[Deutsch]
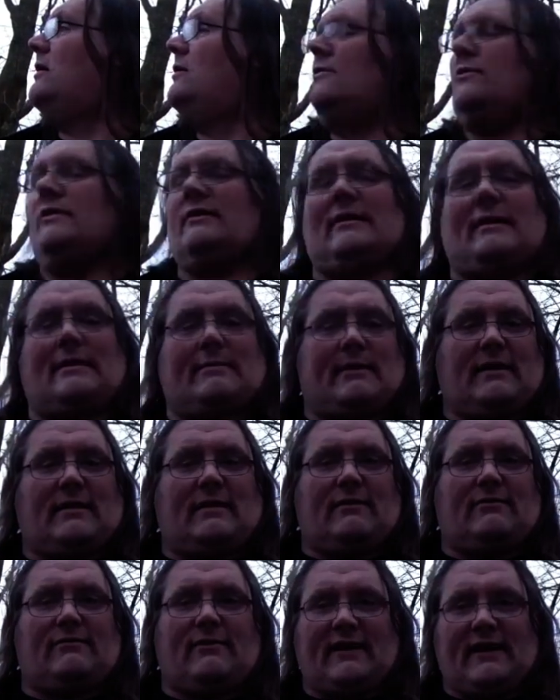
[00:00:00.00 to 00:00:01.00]
und ich arbeite
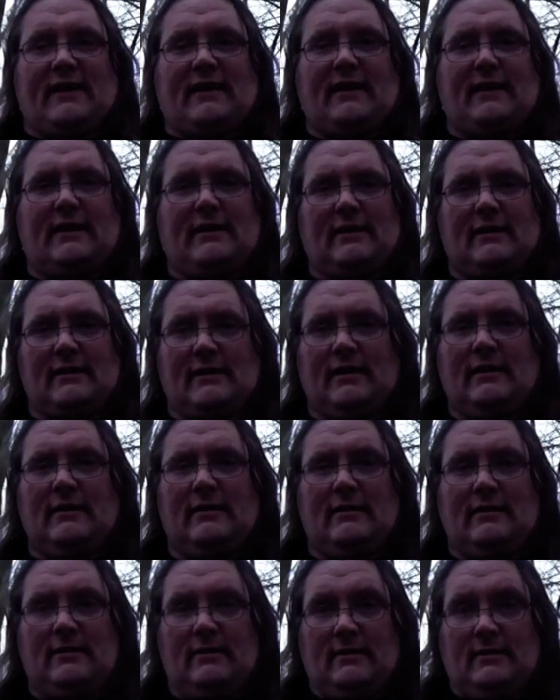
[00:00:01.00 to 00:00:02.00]
gleich weiter. Ne?
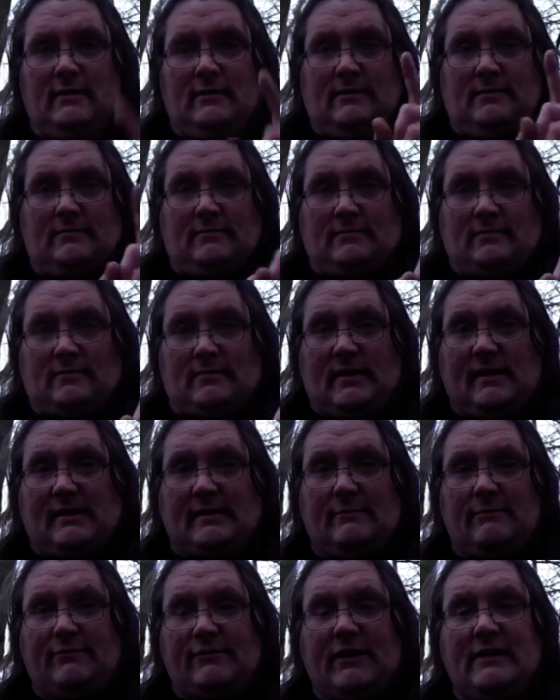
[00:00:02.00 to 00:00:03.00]
Der
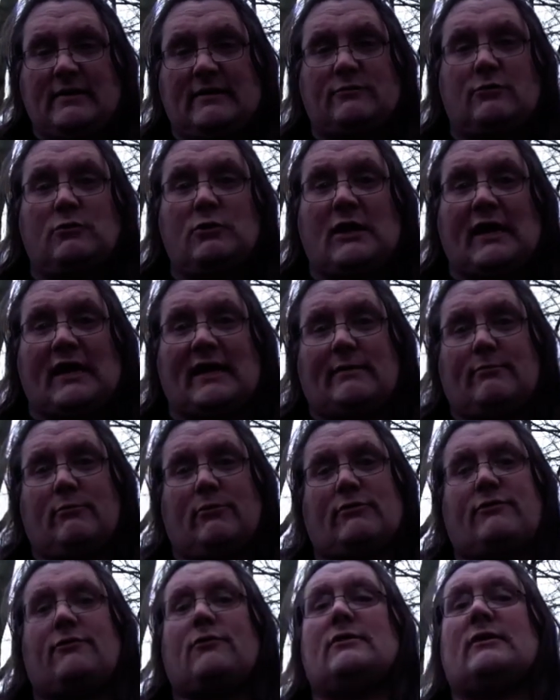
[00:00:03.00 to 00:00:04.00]
Kampf gegen das Unrecht
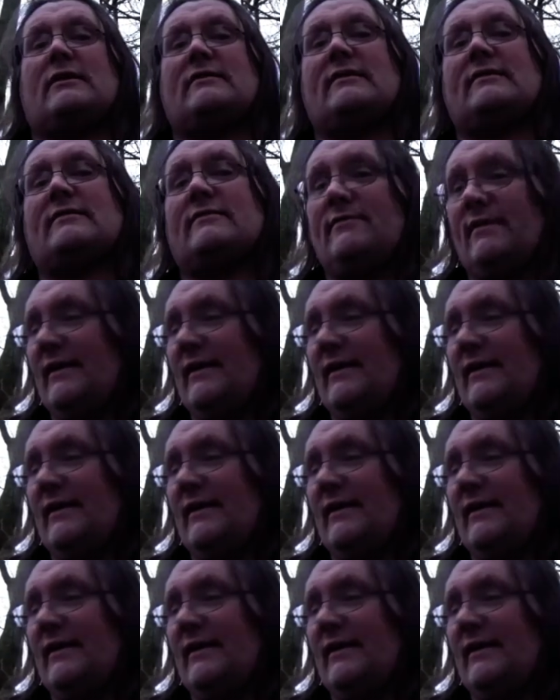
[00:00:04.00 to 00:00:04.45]
muss fortgesetzt